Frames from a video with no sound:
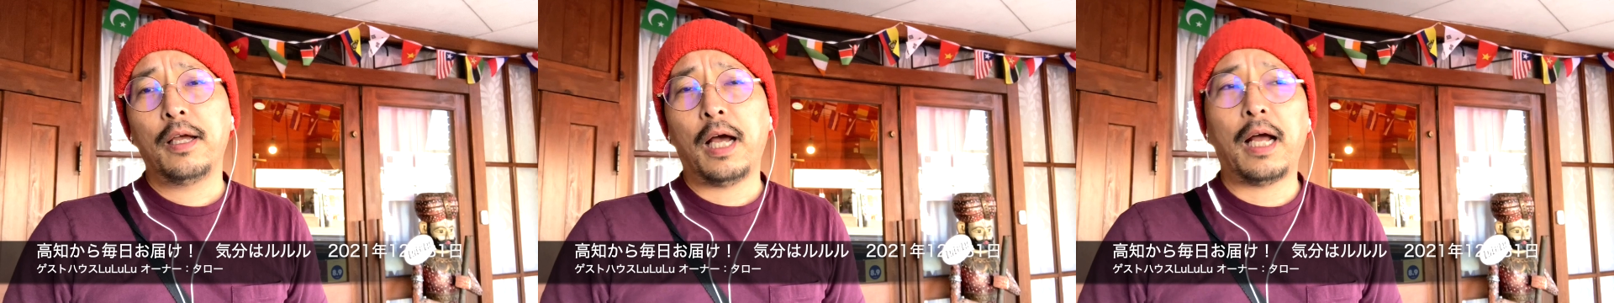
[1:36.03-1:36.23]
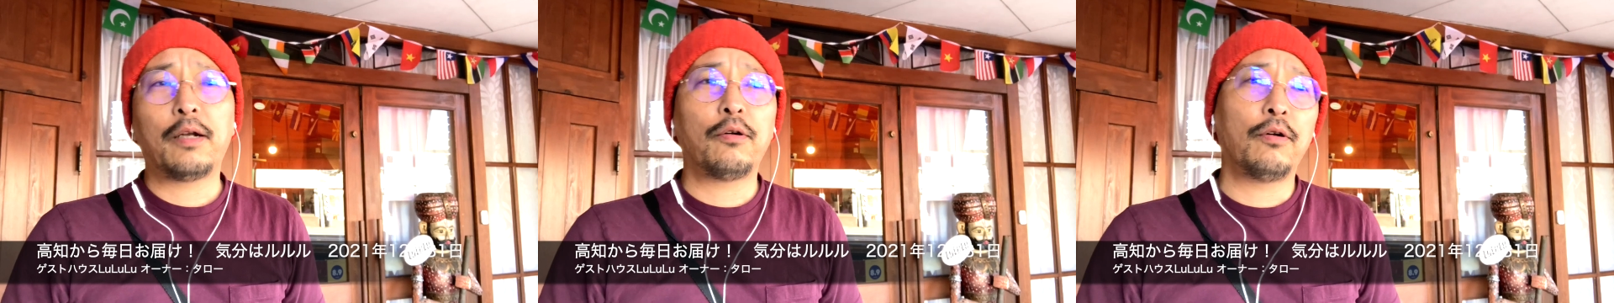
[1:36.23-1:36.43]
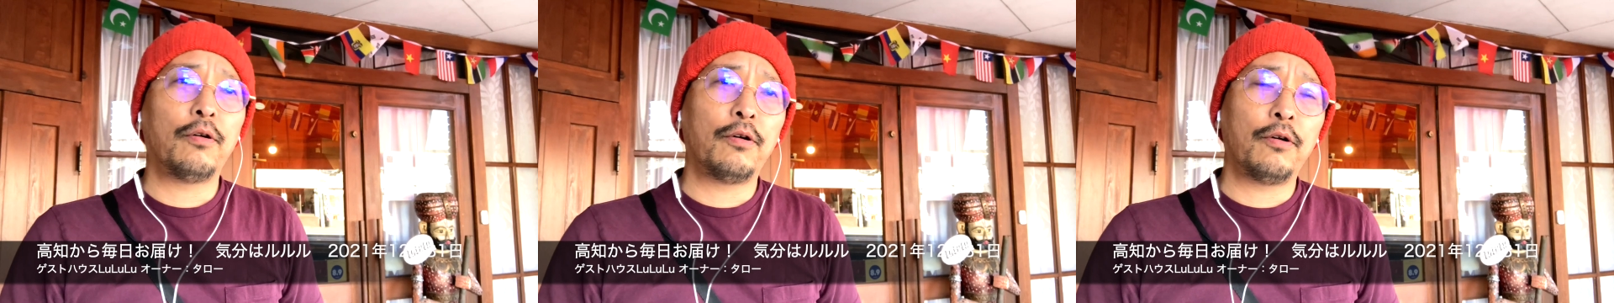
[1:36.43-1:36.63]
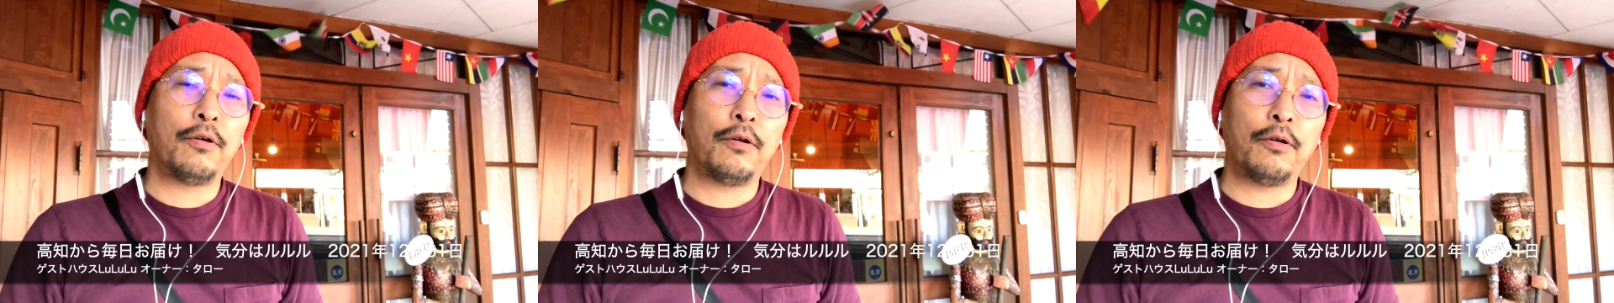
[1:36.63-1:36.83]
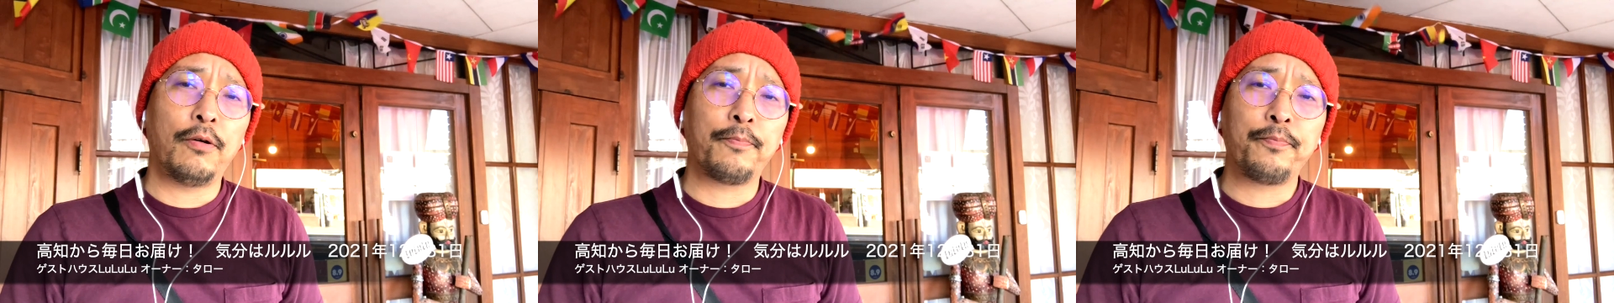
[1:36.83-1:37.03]
あ
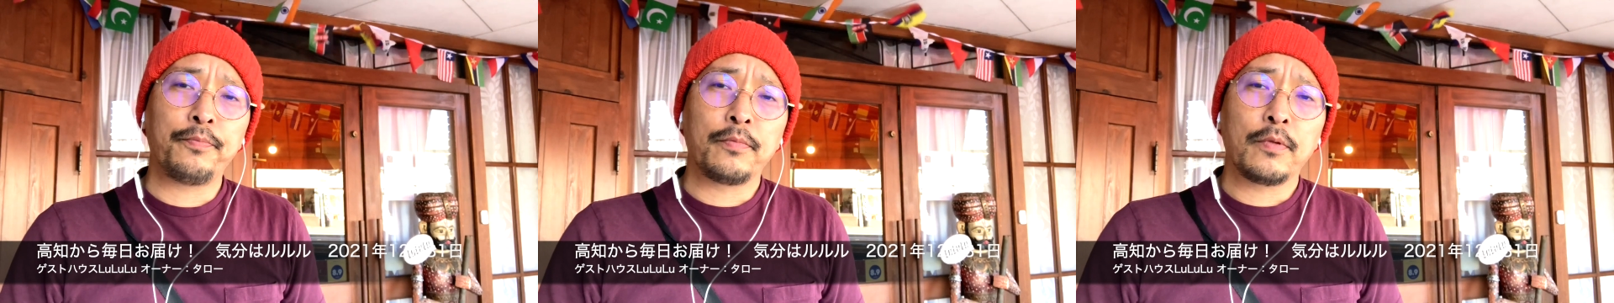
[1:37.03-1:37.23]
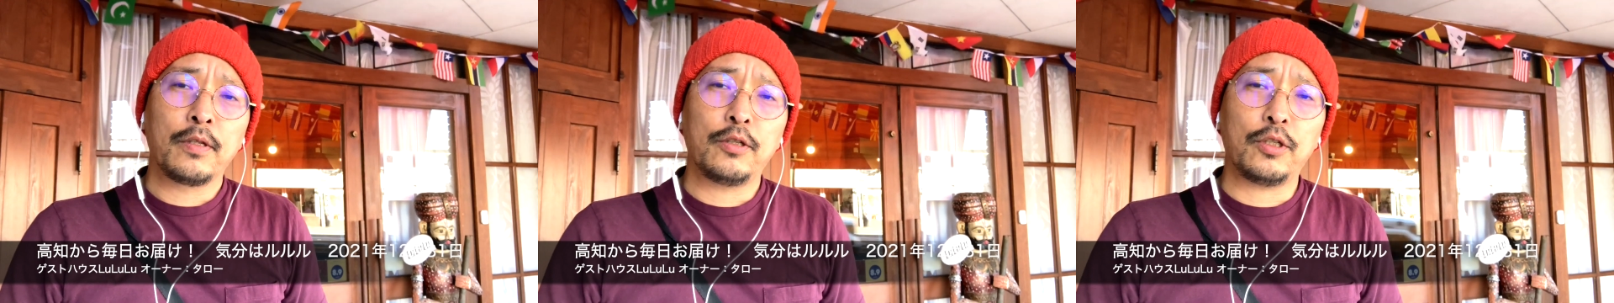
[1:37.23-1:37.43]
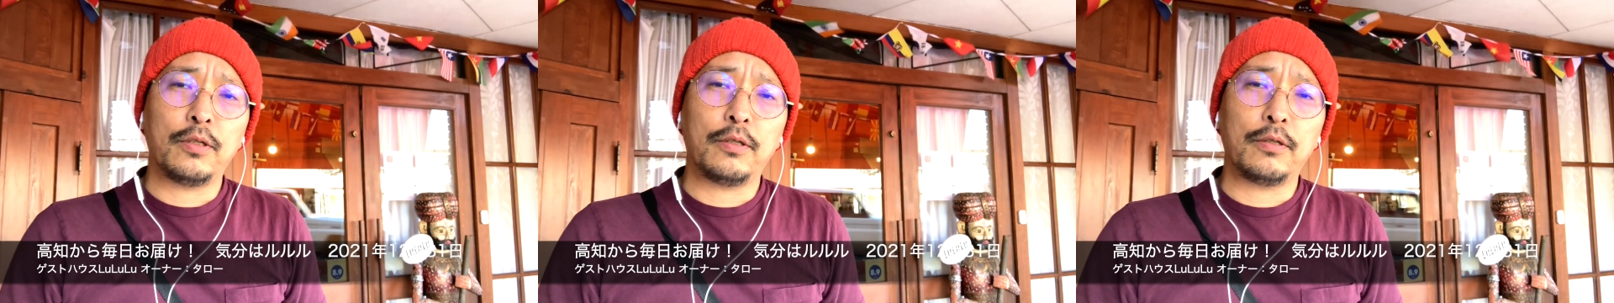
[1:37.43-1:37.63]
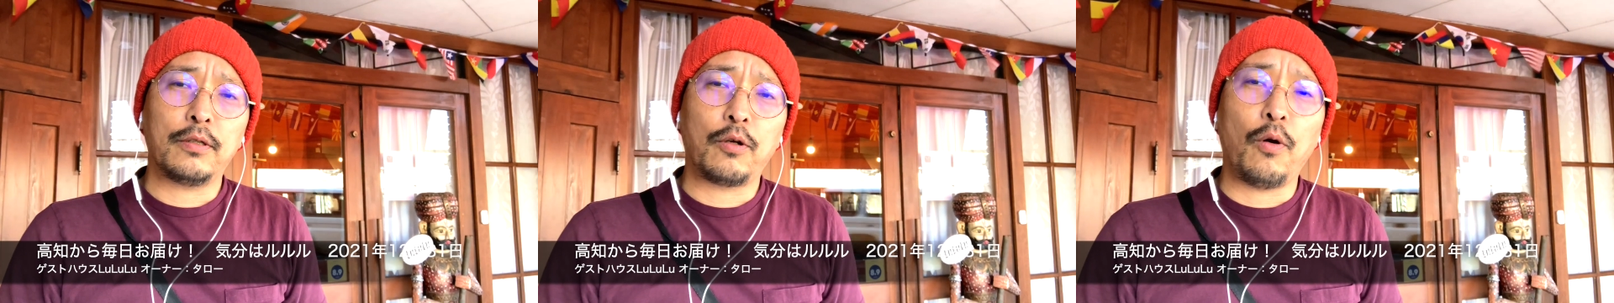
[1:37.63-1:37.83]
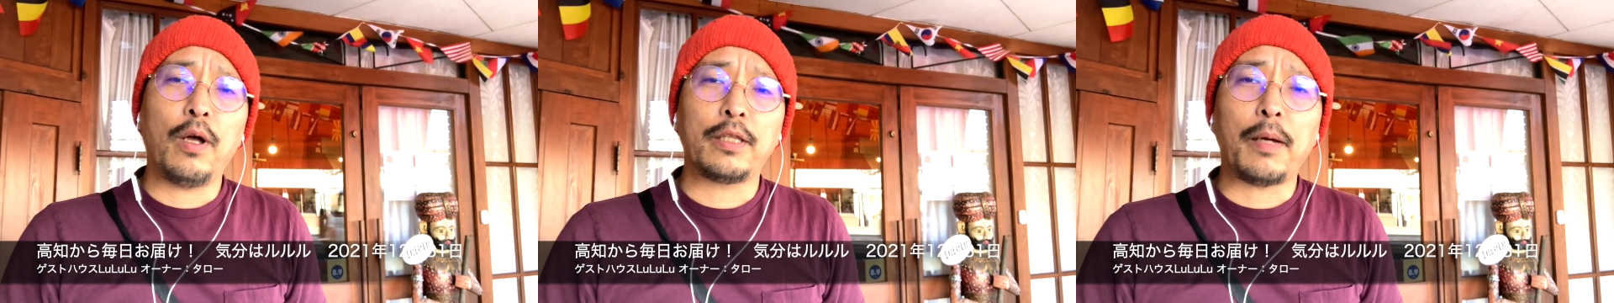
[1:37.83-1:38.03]

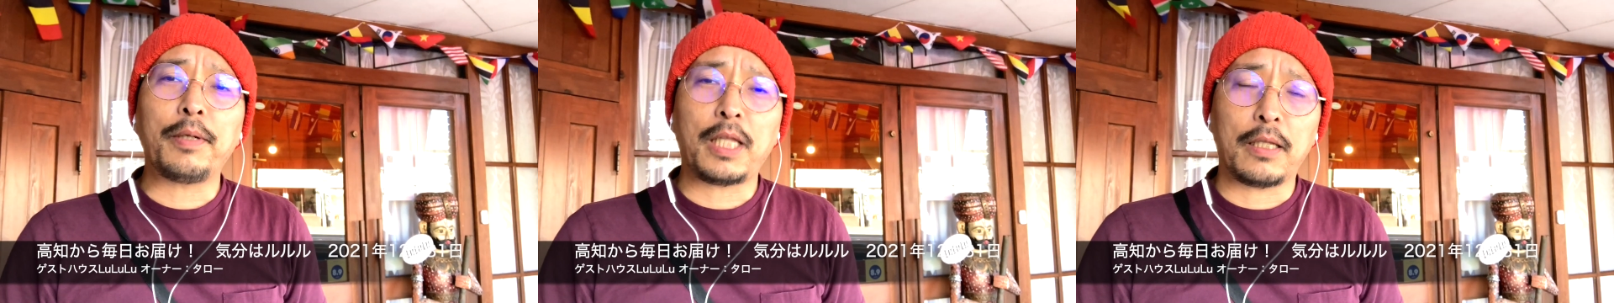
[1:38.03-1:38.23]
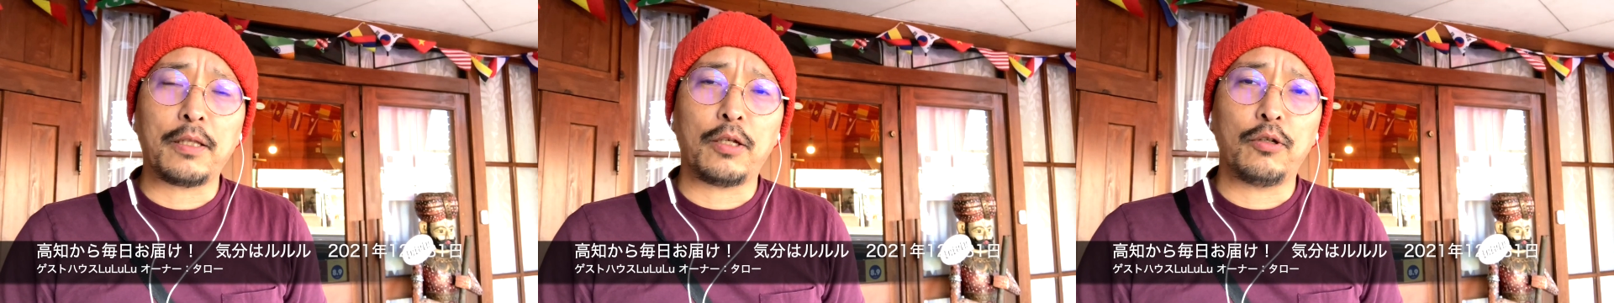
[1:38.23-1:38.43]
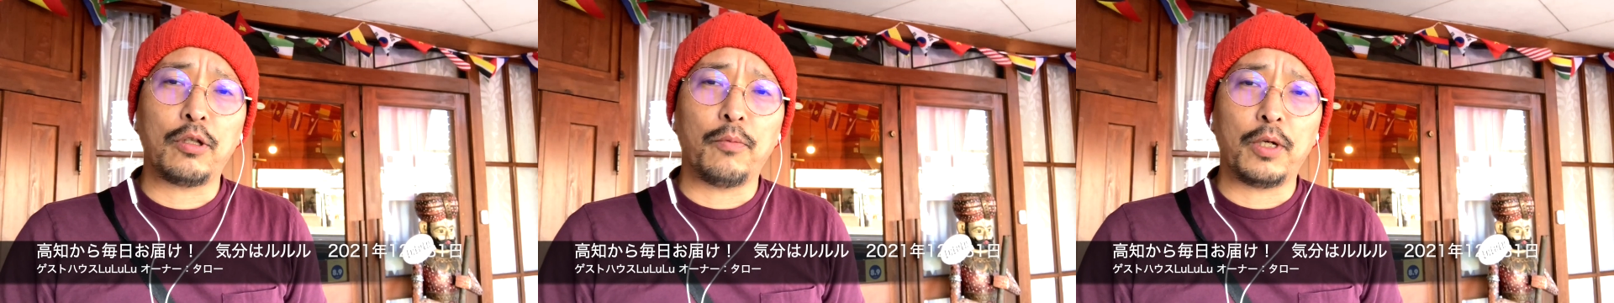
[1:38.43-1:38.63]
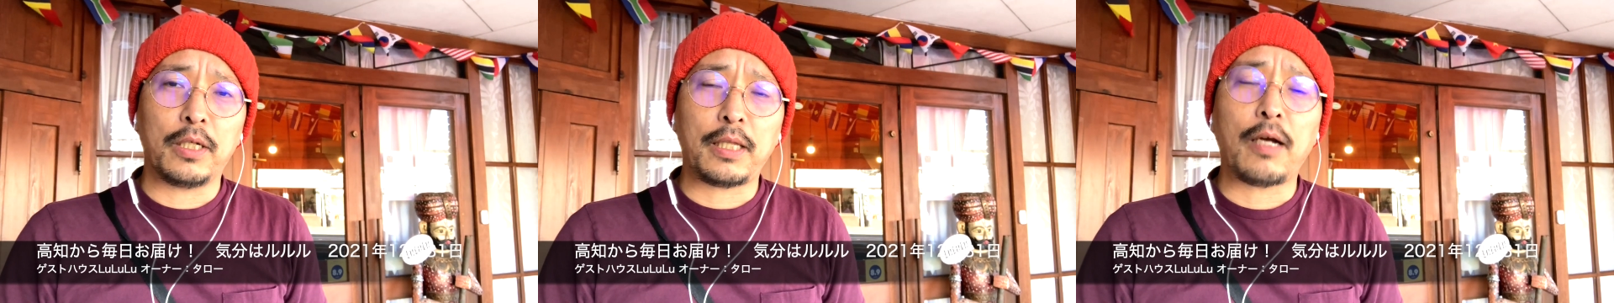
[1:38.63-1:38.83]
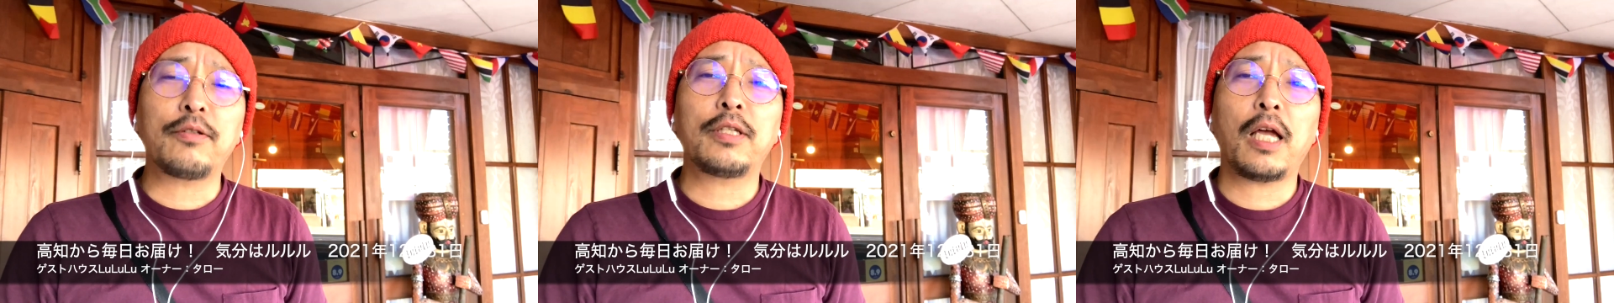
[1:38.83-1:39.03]
のー、ご飯食べたっていう人もね、
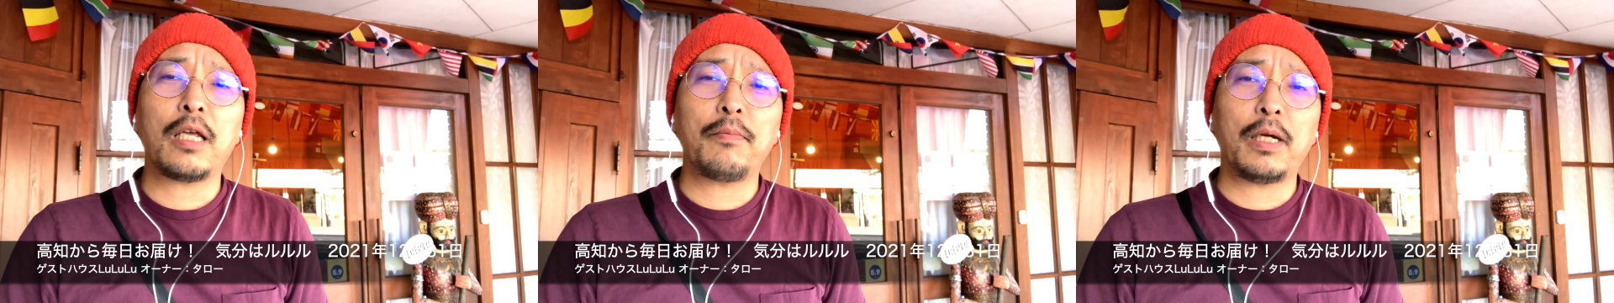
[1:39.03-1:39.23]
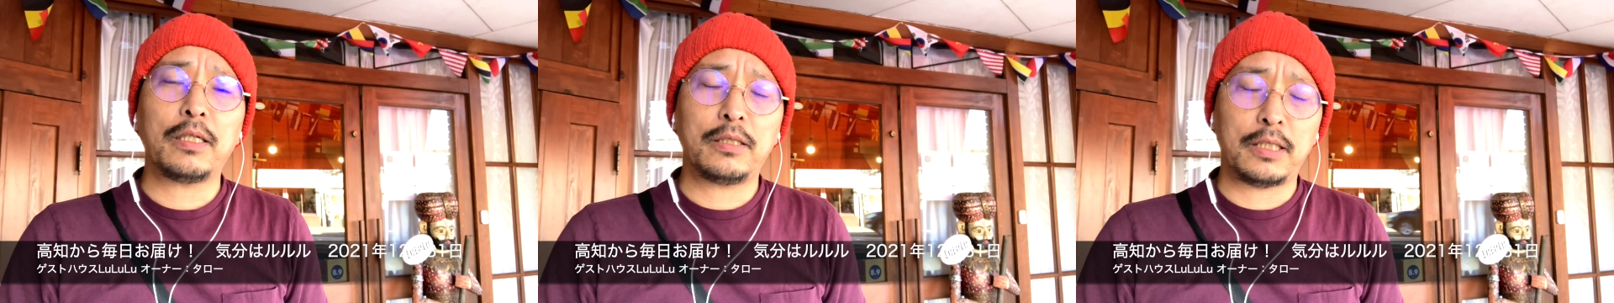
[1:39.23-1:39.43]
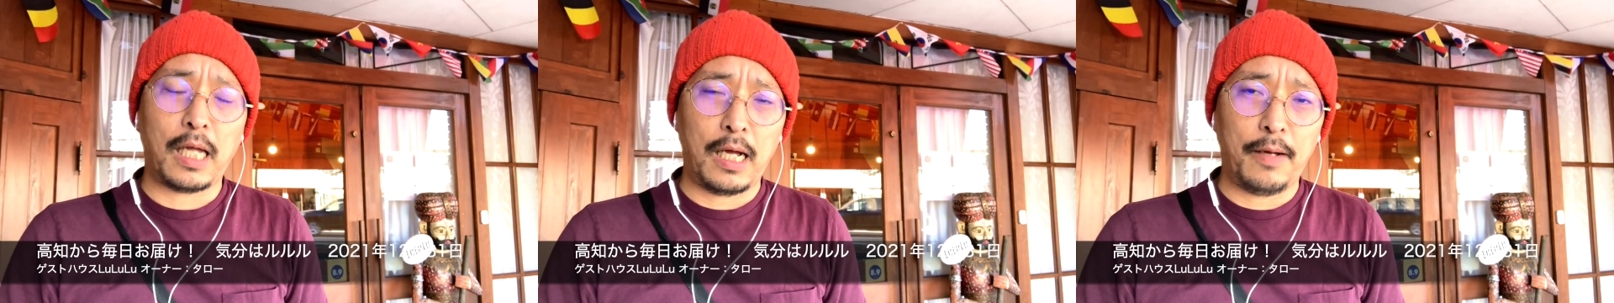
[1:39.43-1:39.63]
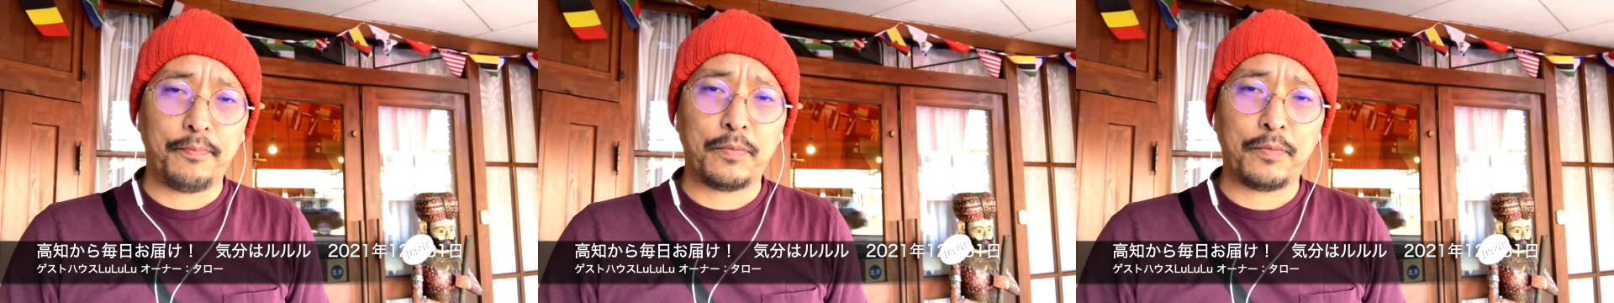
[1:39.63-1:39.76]
たくさんいました。